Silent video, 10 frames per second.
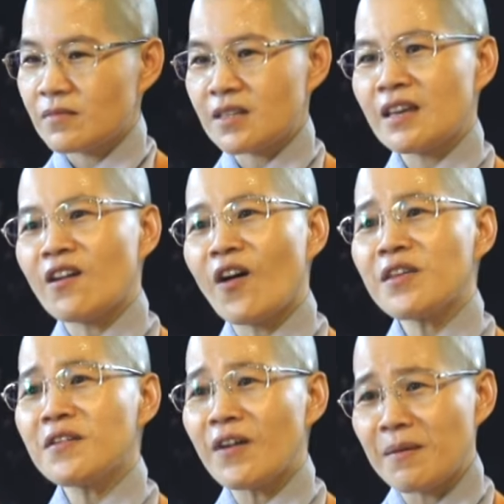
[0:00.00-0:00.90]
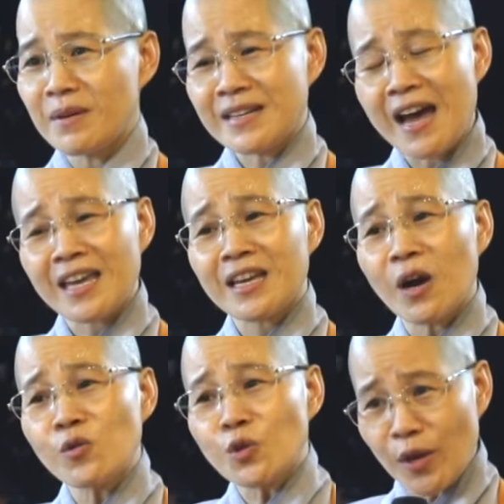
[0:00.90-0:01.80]
Người ta nói như vậy mới ra
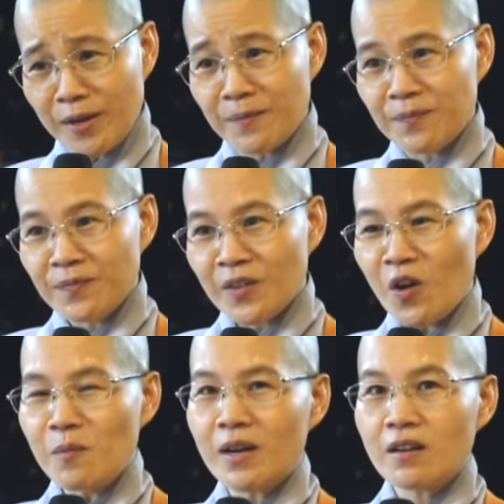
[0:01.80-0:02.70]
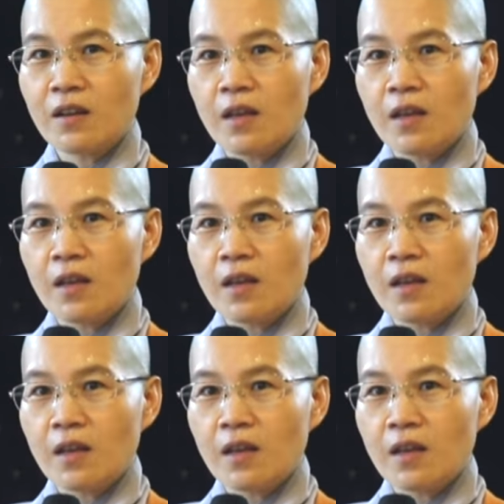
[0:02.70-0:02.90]
câu chuyện Còn mình